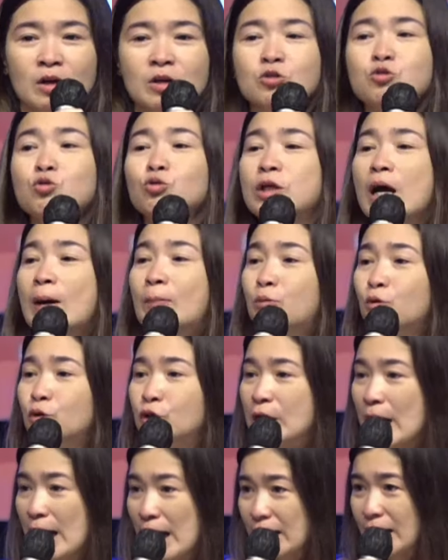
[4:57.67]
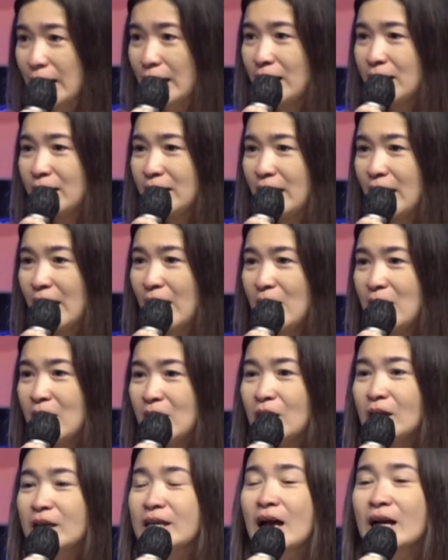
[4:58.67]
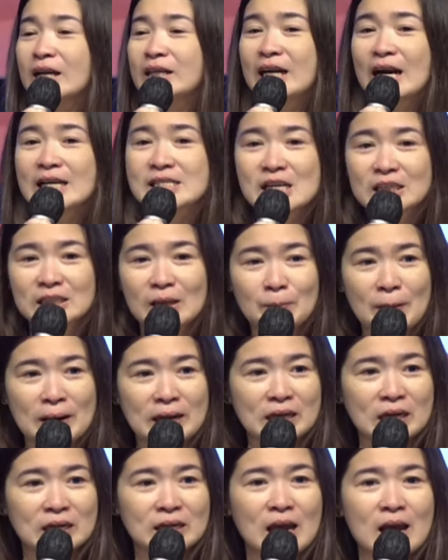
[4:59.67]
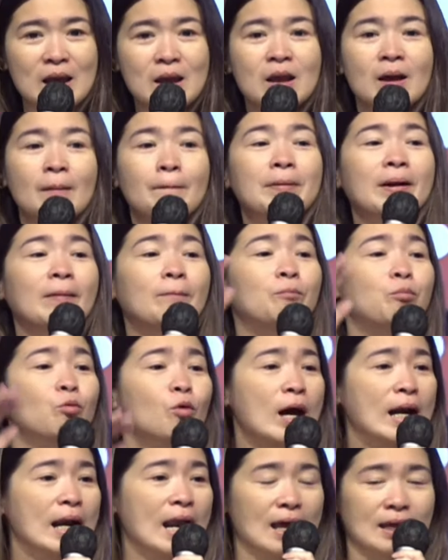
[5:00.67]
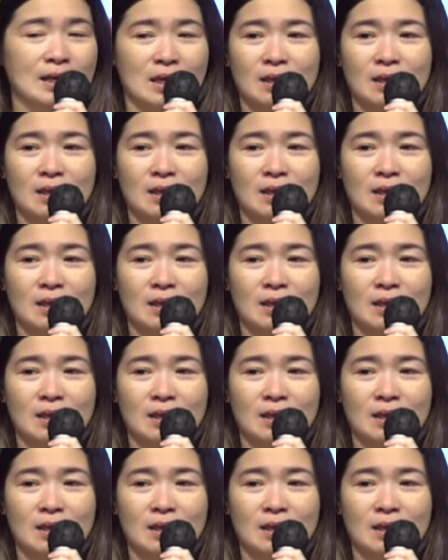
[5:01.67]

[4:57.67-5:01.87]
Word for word: Sudah budak ya, yang derajatnya paling rendah, perempuan lagi,